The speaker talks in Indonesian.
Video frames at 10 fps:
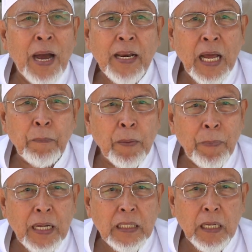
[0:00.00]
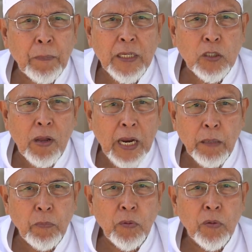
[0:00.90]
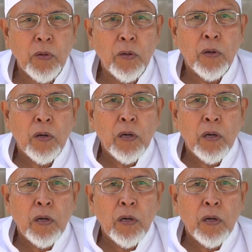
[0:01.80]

bagaimana berbakti kepada seorang ibu